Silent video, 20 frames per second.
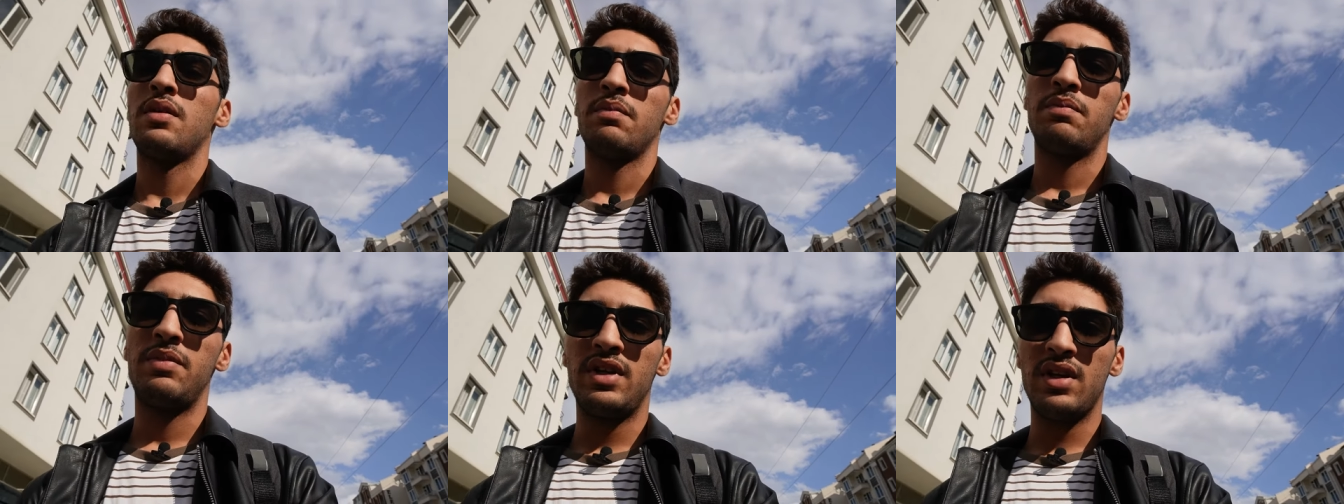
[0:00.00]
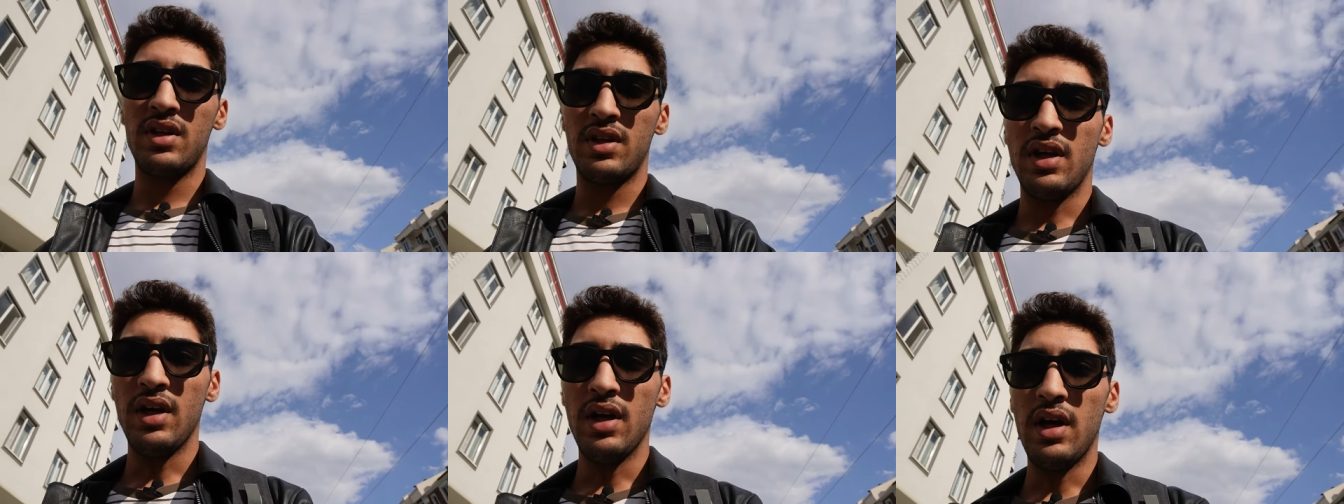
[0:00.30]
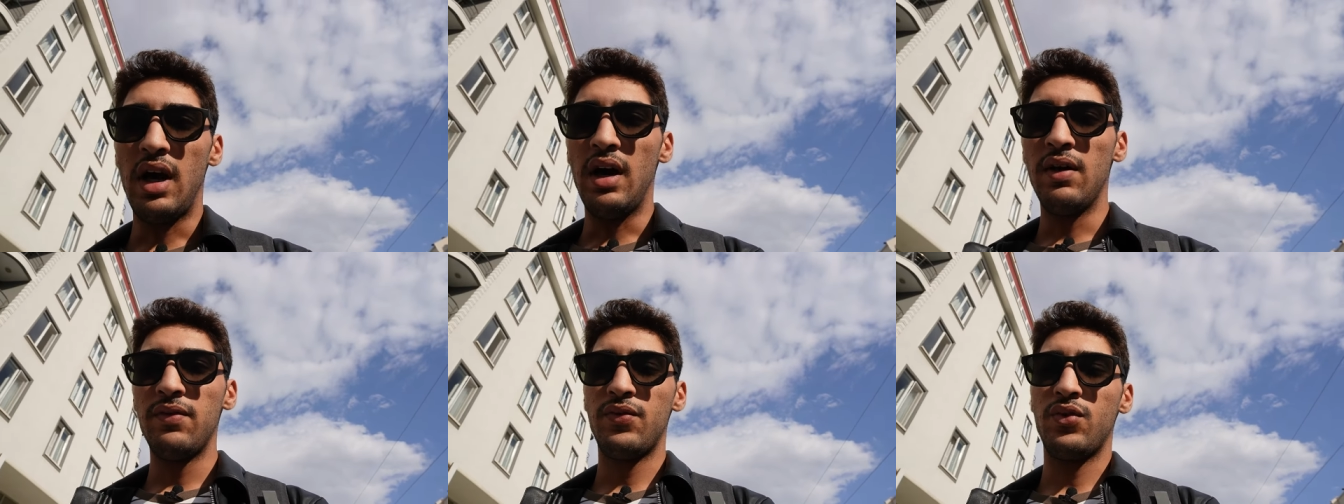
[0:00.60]
Bir de
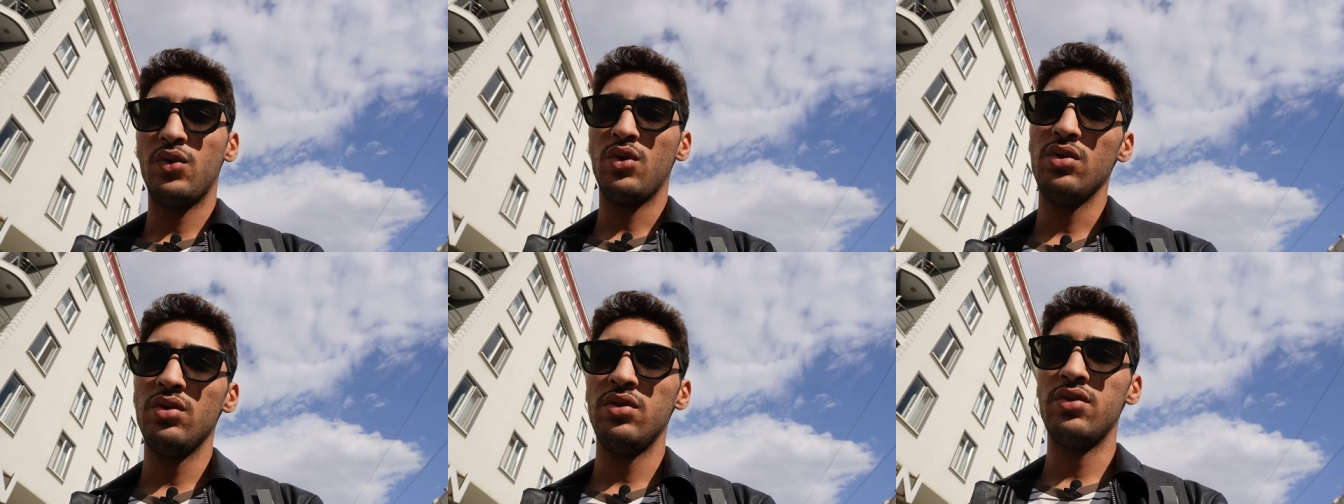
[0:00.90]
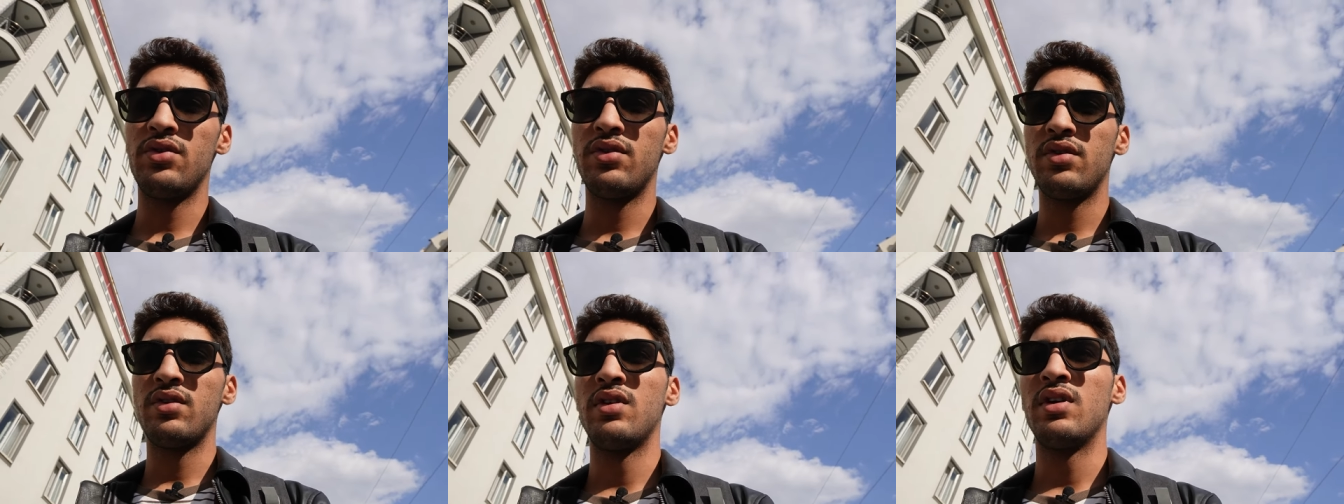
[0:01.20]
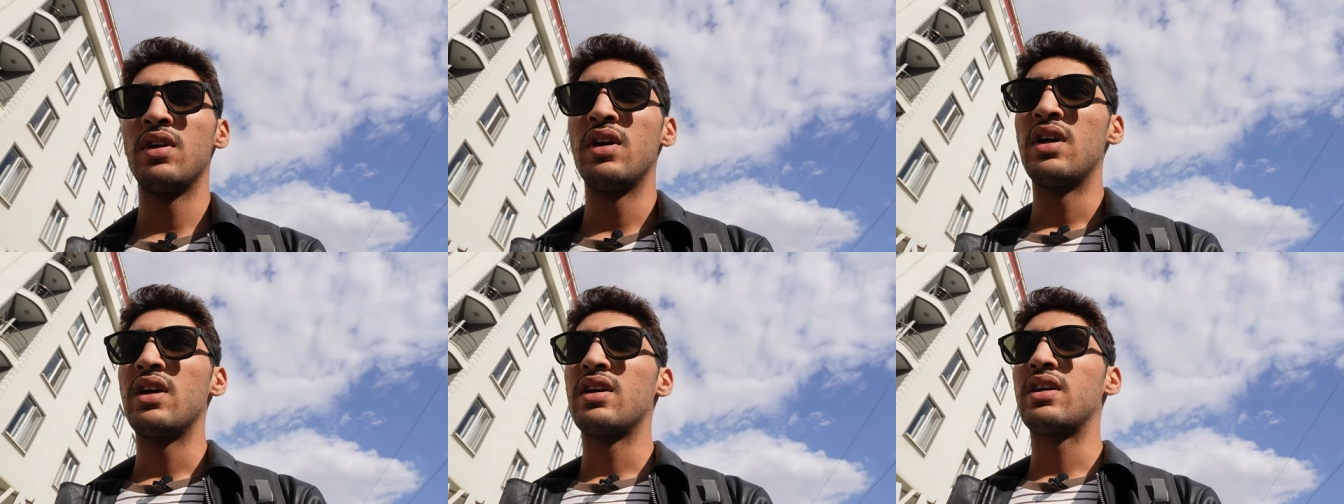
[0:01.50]
Afyon
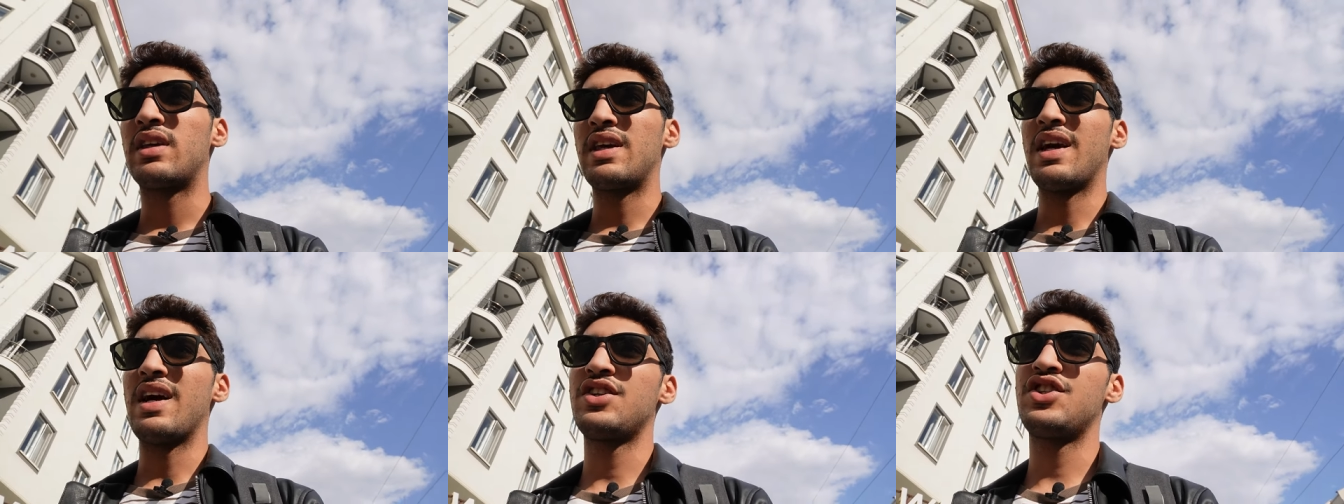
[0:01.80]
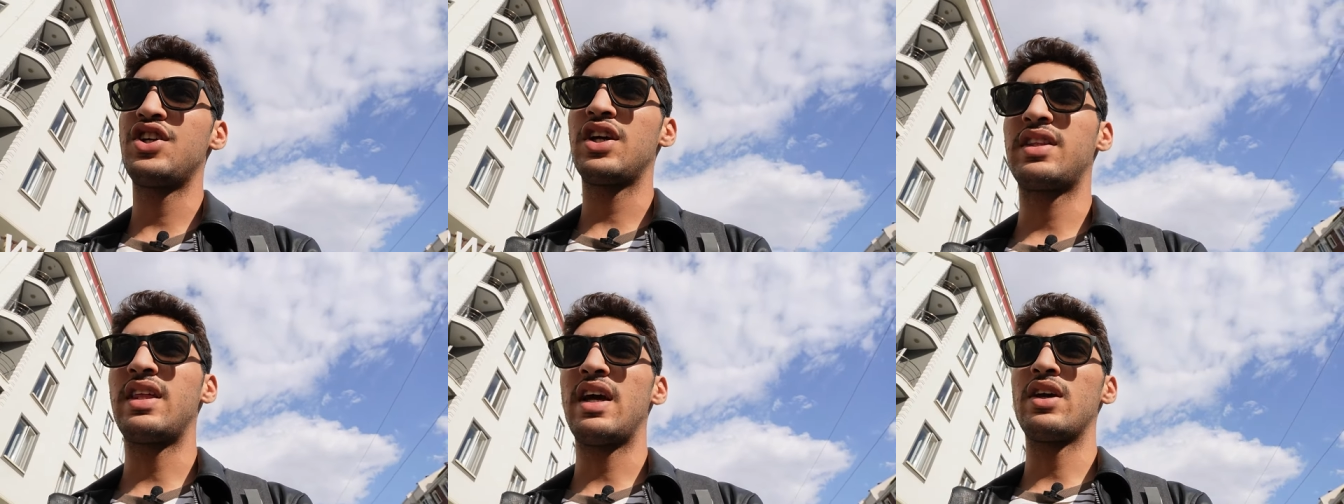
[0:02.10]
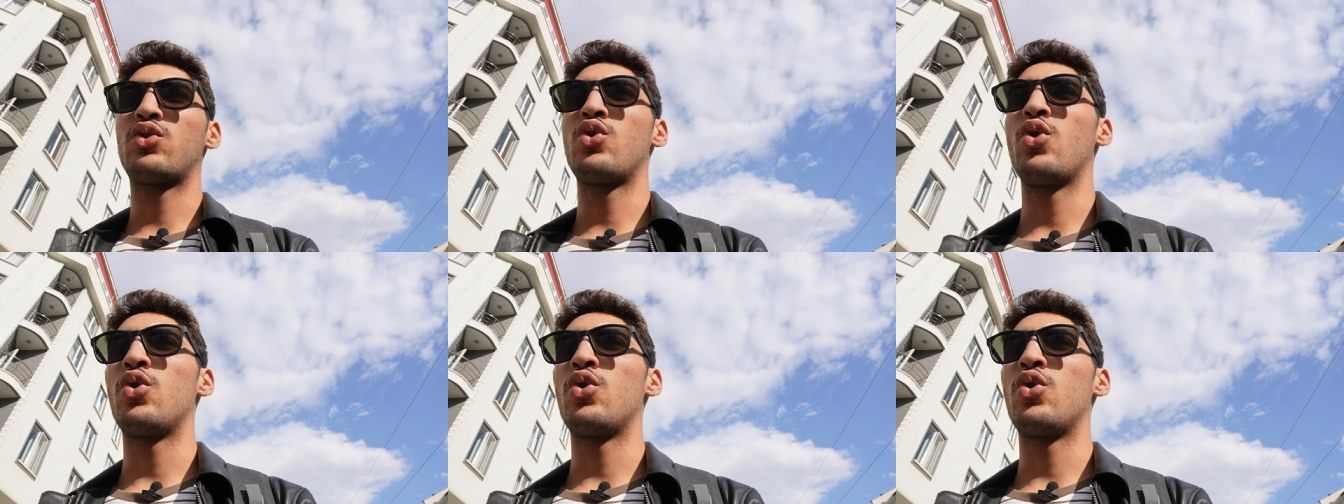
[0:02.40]
gerçekten